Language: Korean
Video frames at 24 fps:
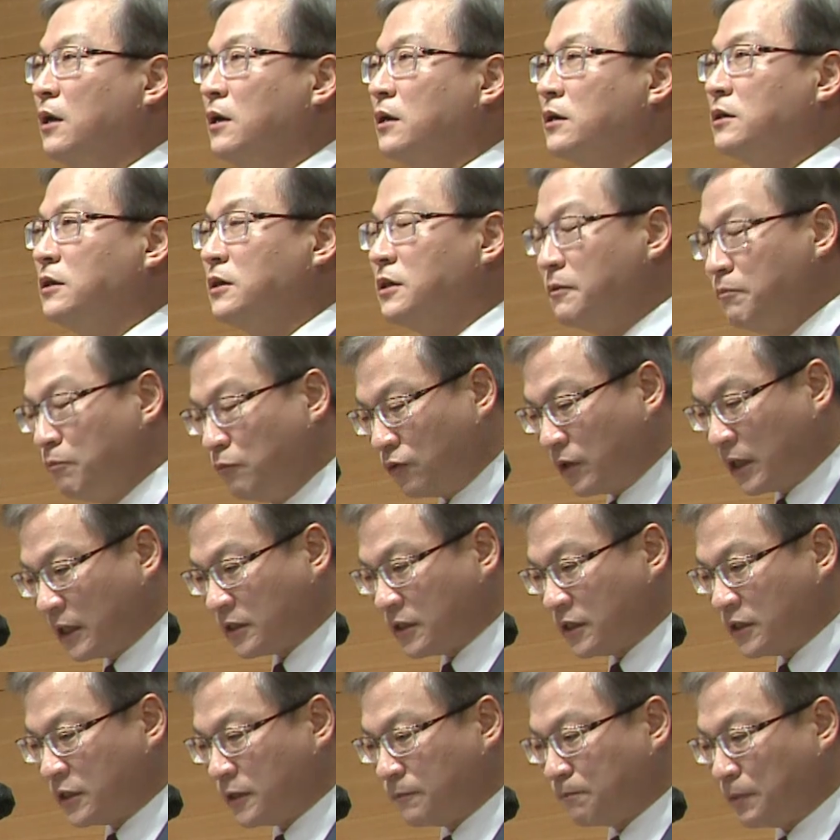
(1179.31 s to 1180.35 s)
그
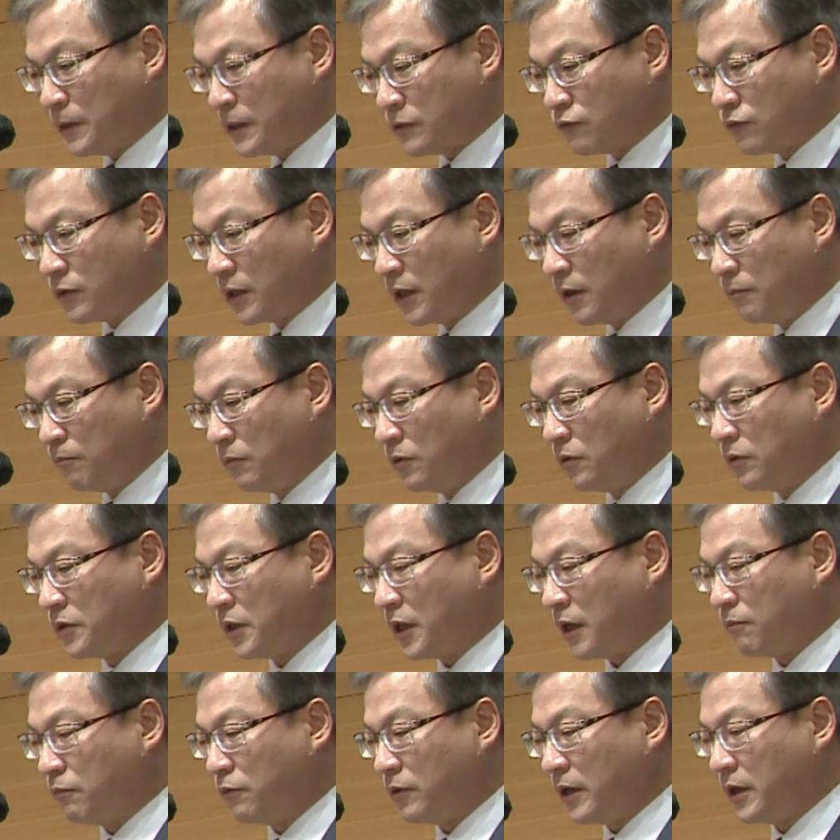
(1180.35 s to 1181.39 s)
문하세 지파 중에 뭐
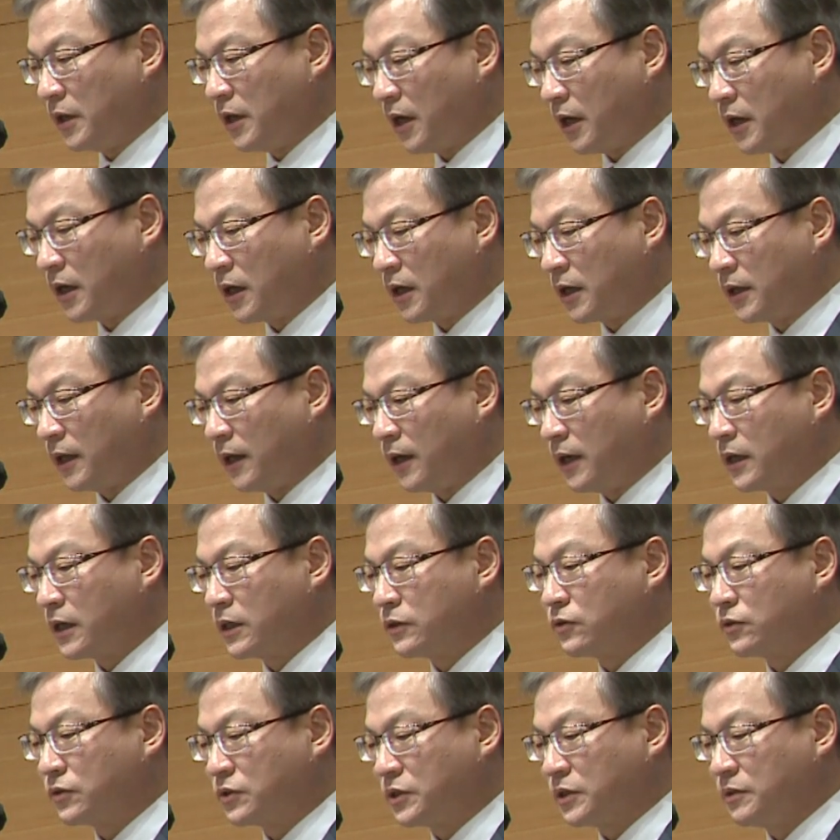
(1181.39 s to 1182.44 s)
나부랭이 하나가
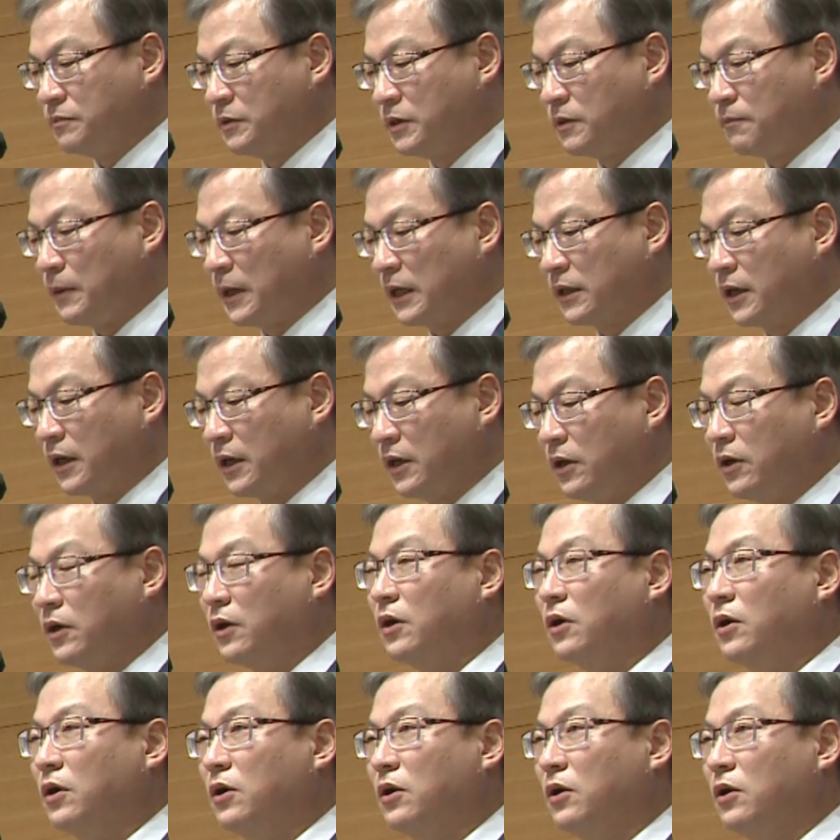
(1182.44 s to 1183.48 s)
나와가지고 쓰임을
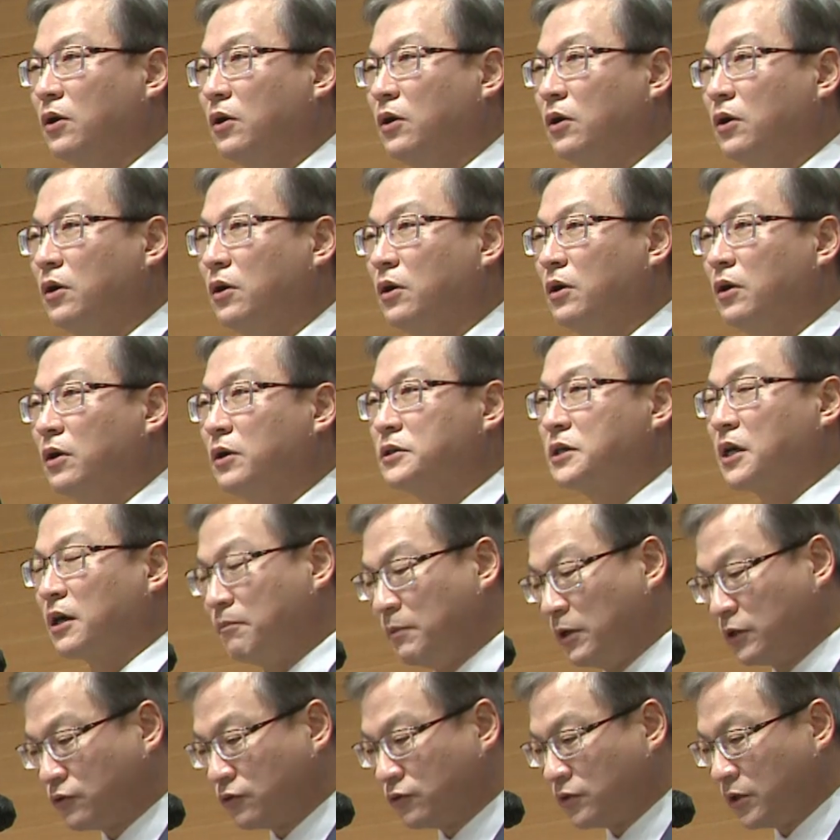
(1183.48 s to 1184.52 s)
받아요. 제가
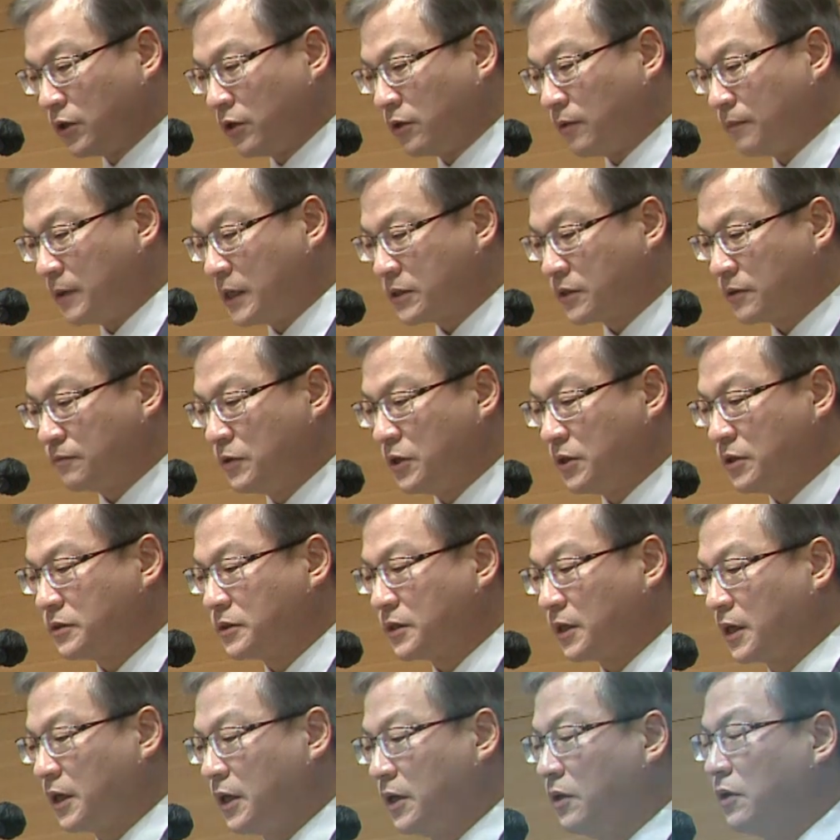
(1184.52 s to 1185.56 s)
몇 주 전에도
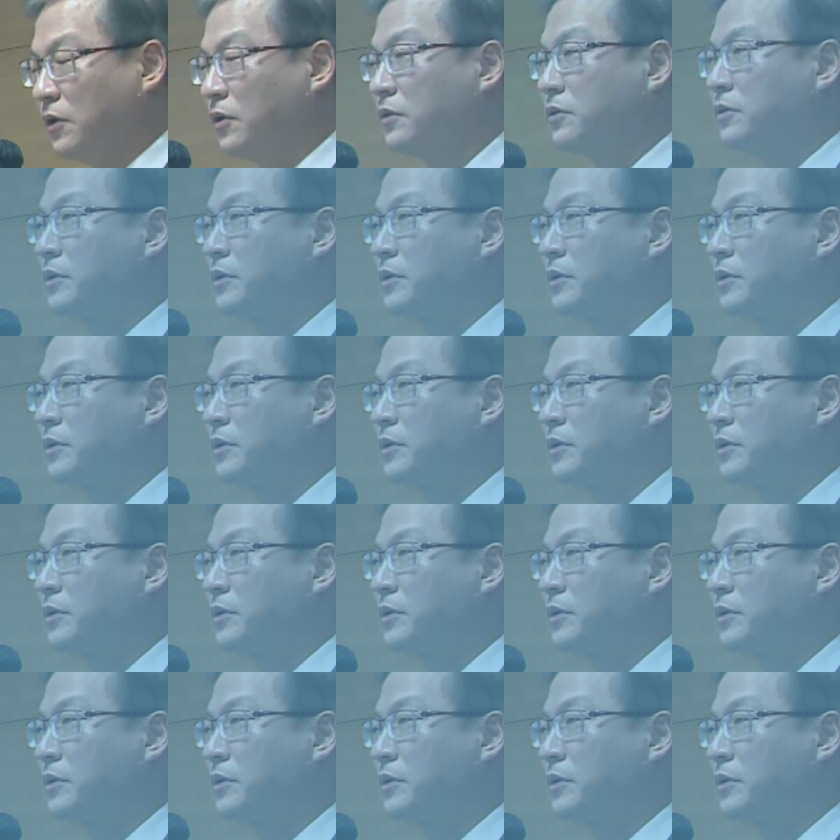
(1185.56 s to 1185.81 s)
말씀드렸잖아요.